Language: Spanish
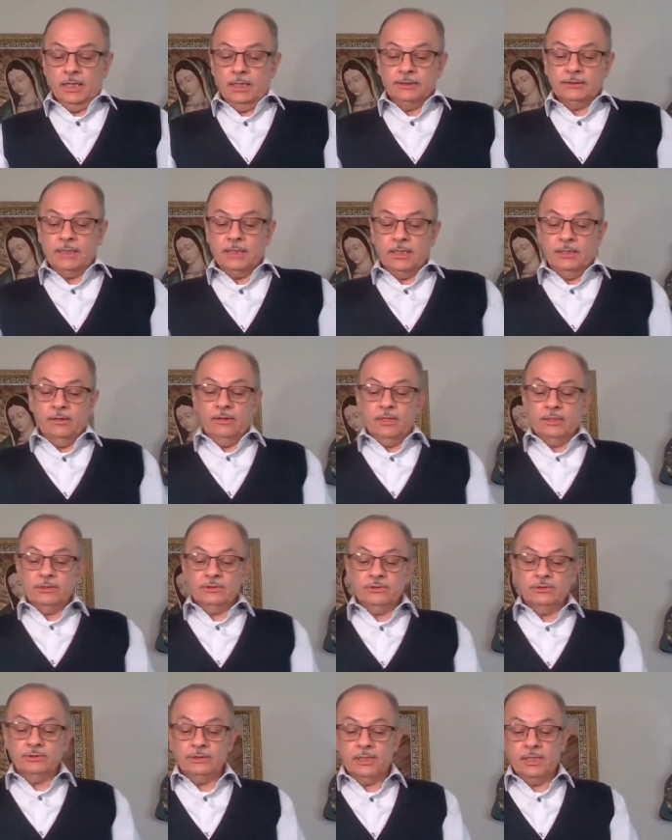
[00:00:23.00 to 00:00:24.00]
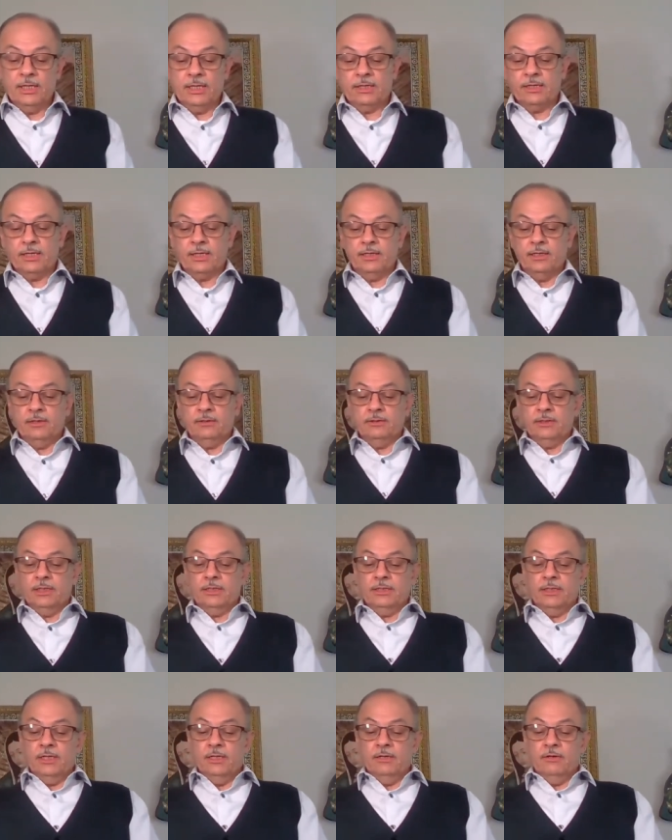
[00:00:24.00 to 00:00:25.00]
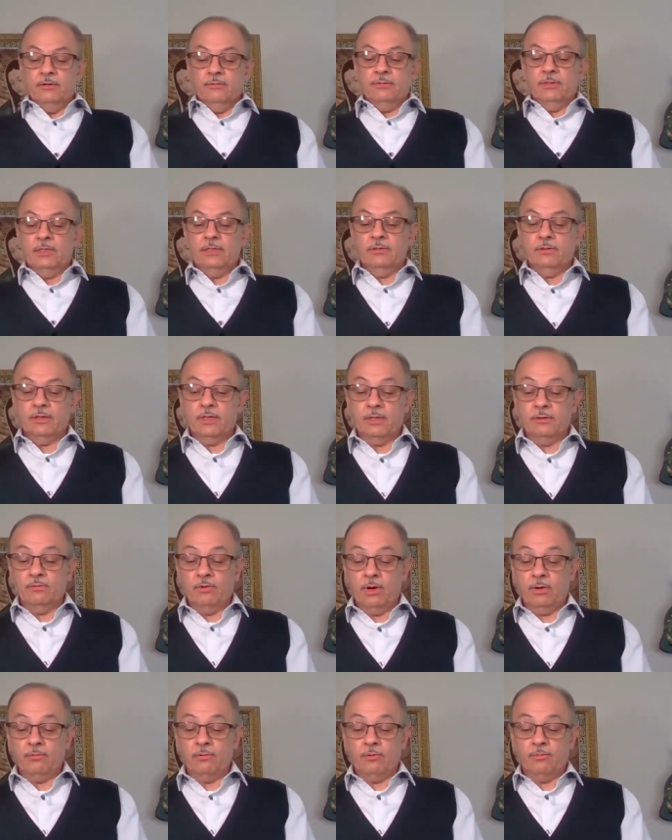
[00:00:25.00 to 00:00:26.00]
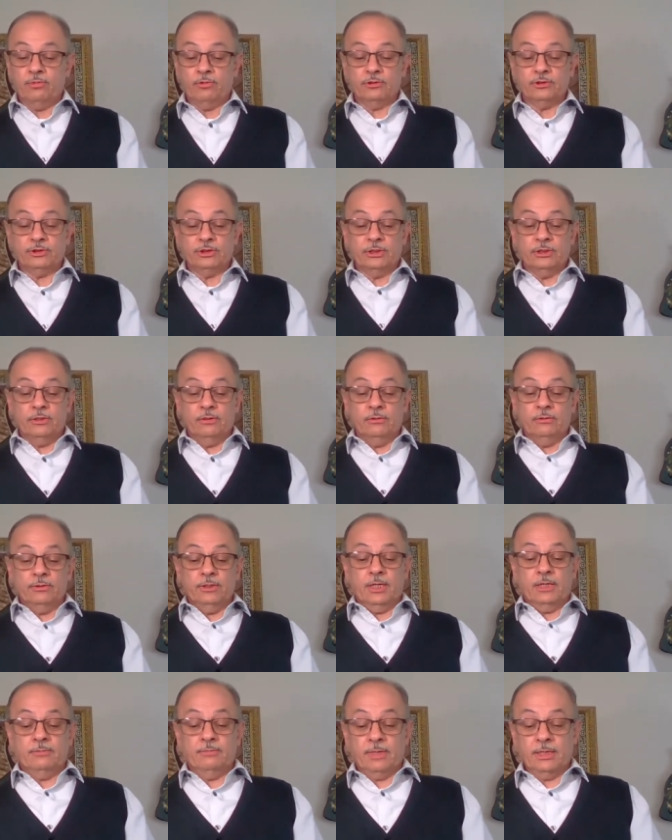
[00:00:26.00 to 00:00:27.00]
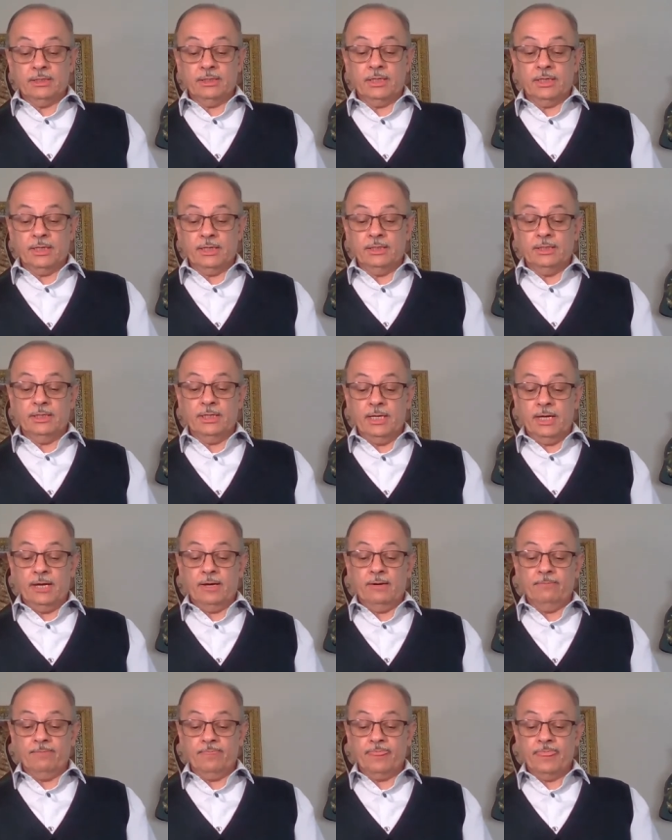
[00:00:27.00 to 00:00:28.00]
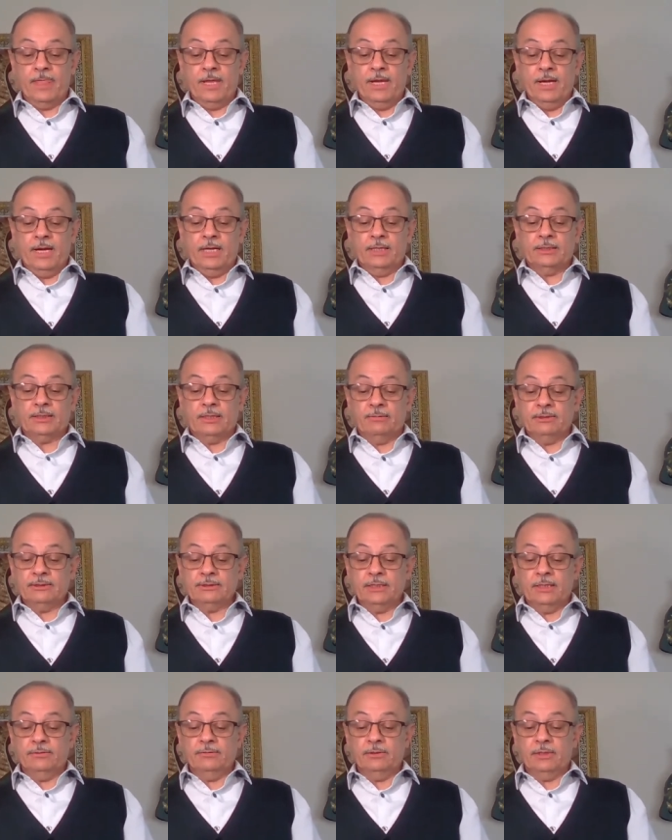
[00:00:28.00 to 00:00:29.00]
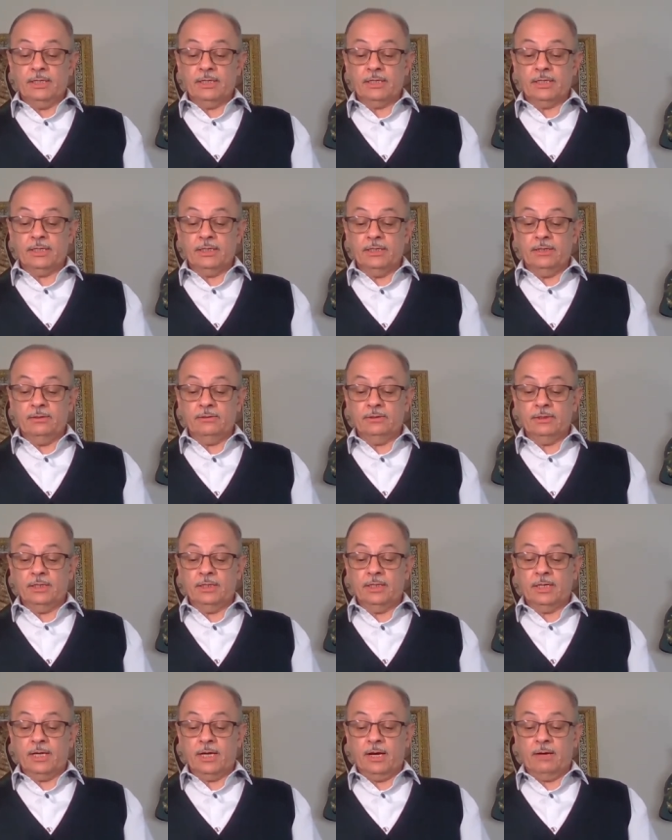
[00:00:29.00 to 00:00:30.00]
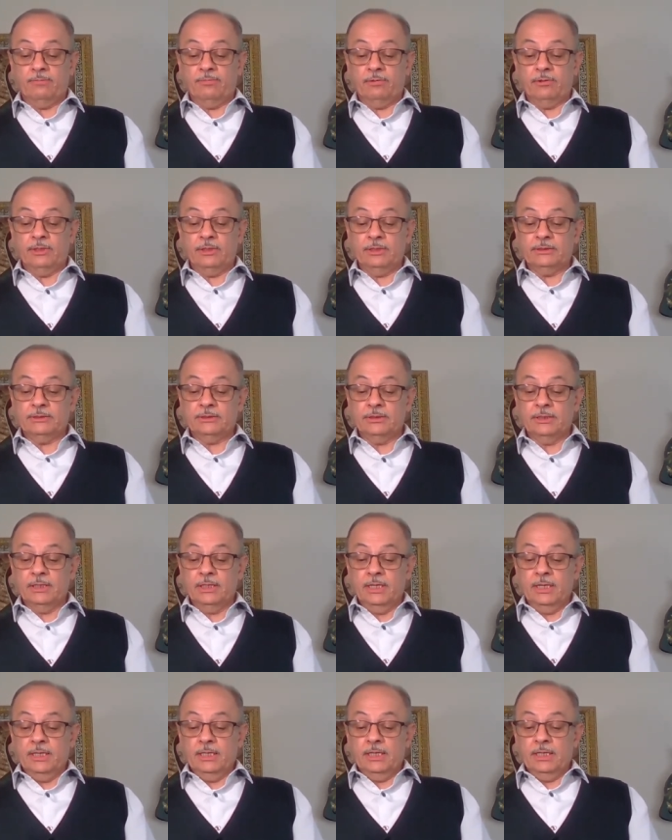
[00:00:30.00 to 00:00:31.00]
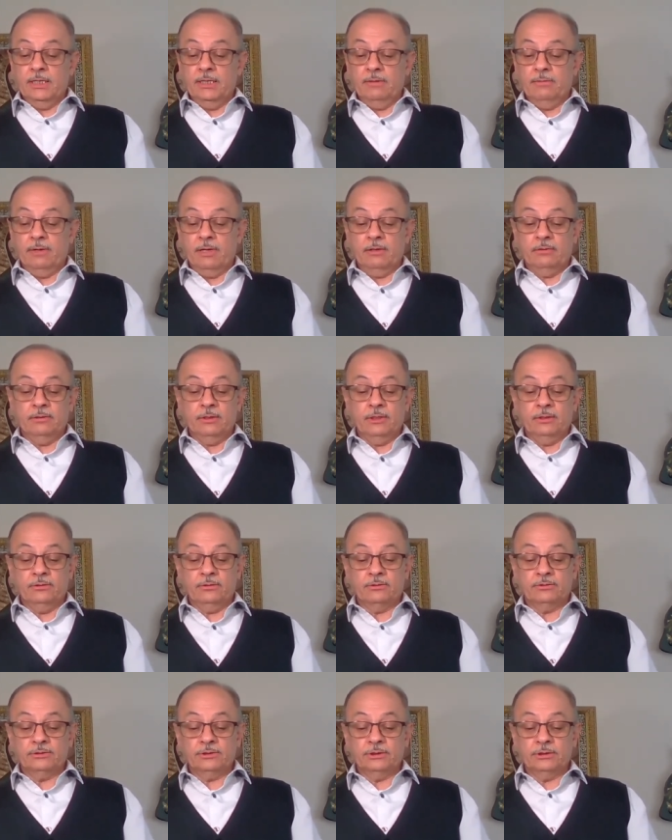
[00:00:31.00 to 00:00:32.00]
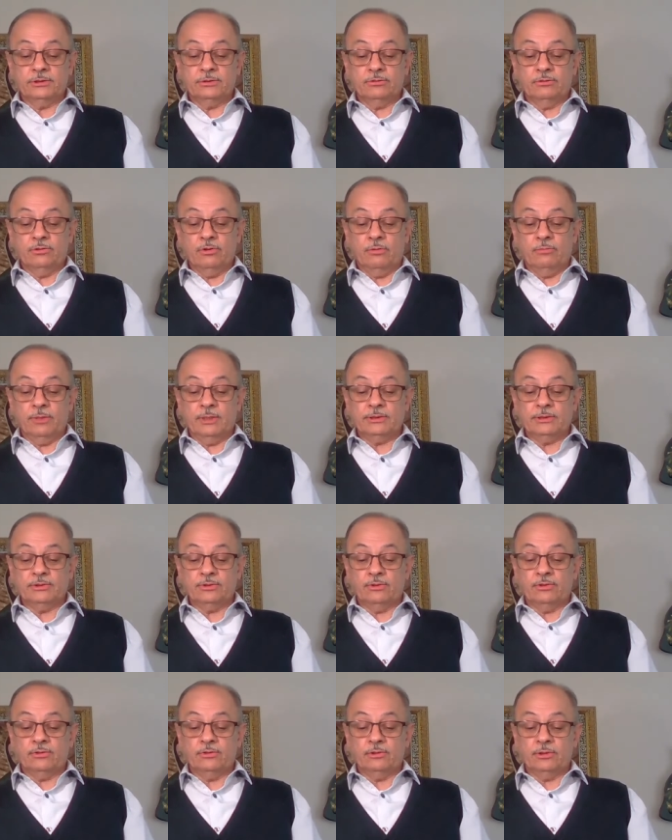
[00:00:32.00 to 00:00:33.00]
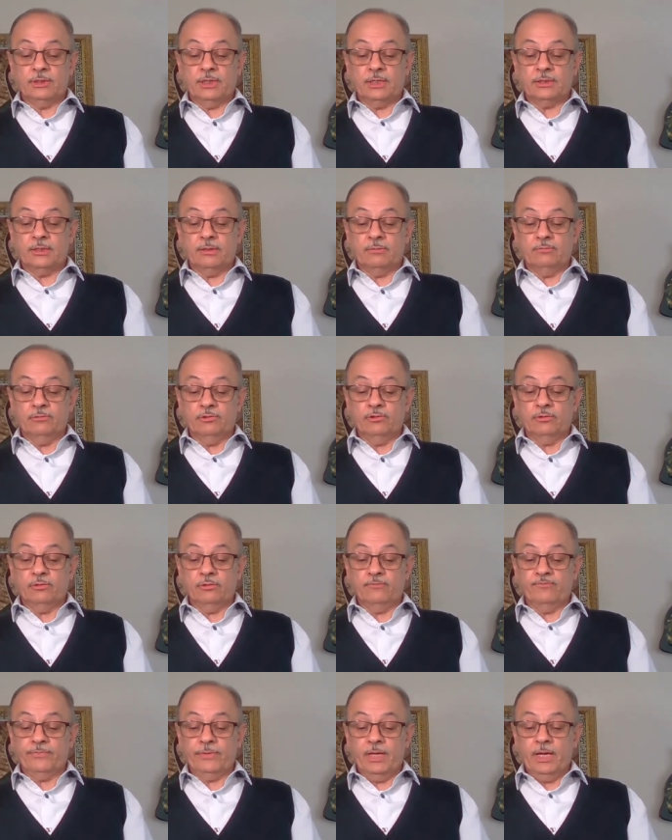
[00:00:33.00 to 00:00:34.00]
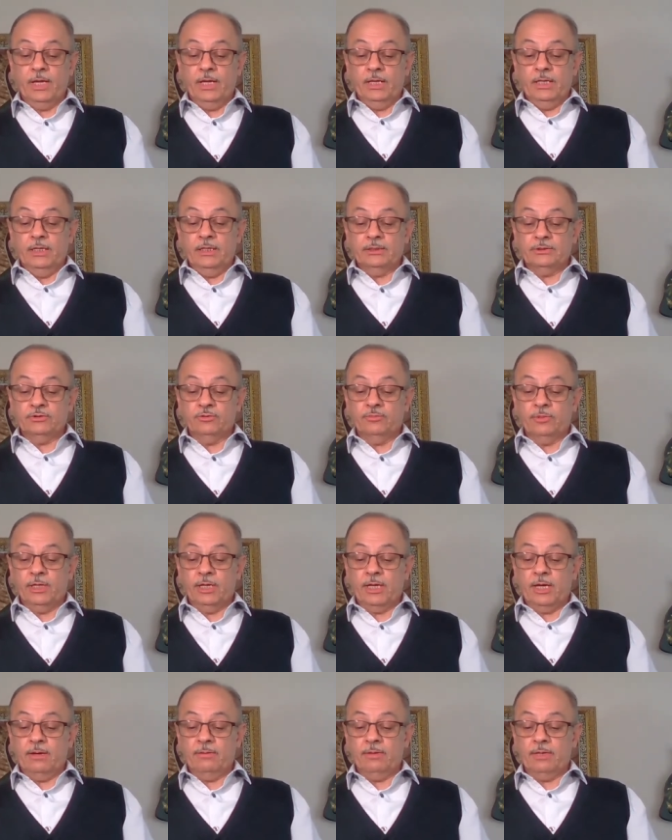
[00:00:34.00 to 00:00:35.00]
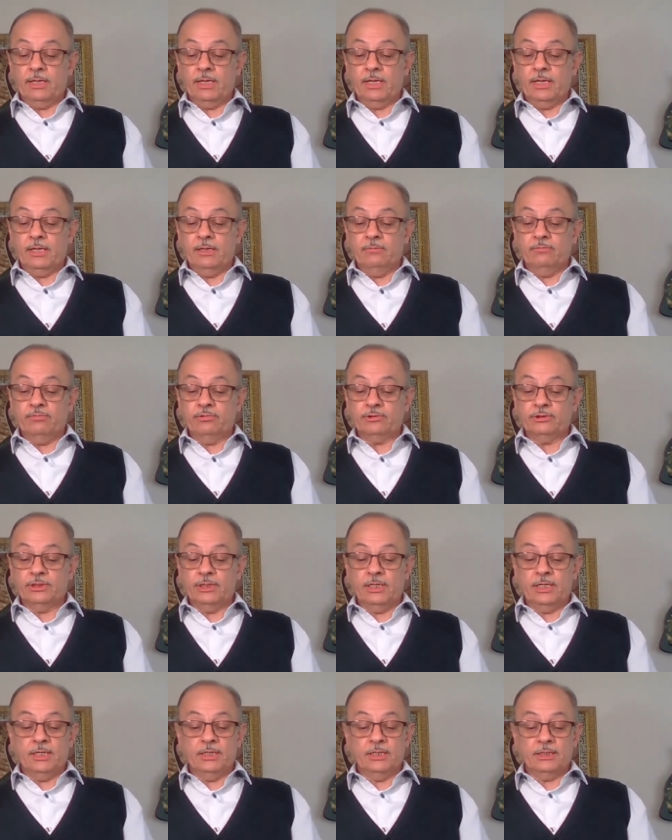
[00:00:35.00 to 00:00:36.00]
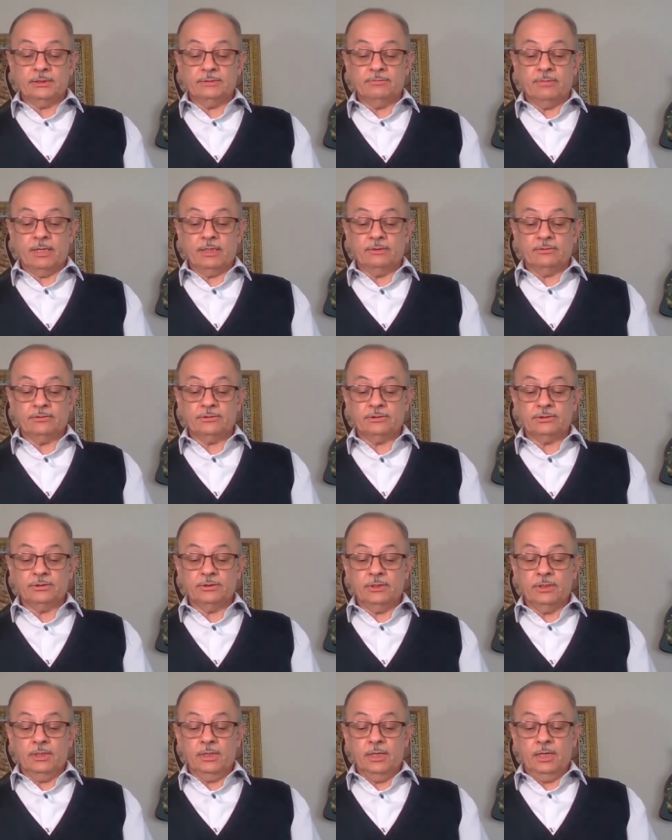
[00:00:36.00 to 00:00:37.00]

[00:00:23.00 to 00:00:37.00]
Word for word: Salió Jesús de la región de Tiro y vino de nuevo por Sidón al mar de Galilea. Atravesando la región de Decápolis, le llevaron entonces un hombre sordo y tartamudo y le suplicaban que le impusiera las manos.